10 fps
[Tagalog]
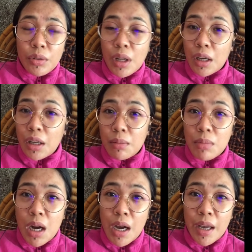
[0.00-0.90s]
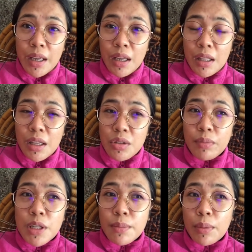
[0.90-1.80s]
yun akyat bahay ganyan so
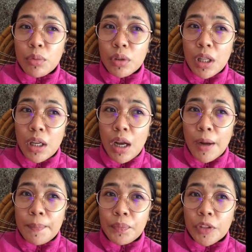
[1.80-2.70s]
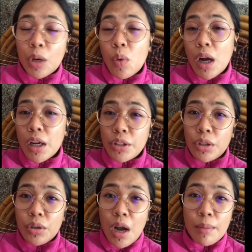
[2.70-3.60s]
mas mabuti na tawagan nyo
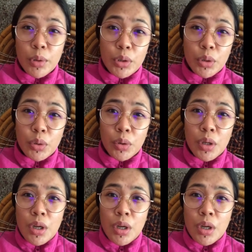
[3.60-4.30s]
yung amo nyo